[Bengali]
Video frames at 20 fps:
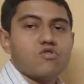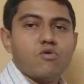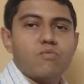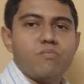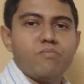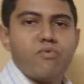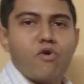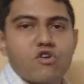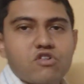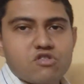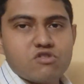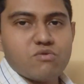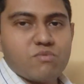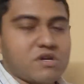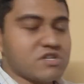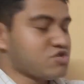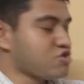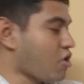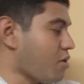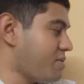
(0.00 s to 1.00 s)
তো
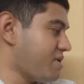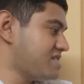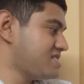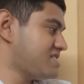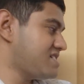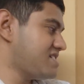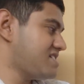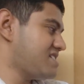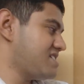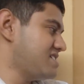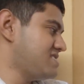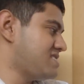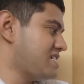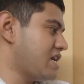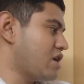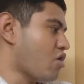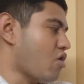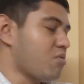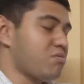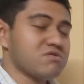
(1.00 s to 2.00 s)
বর্তমান সমাজের যে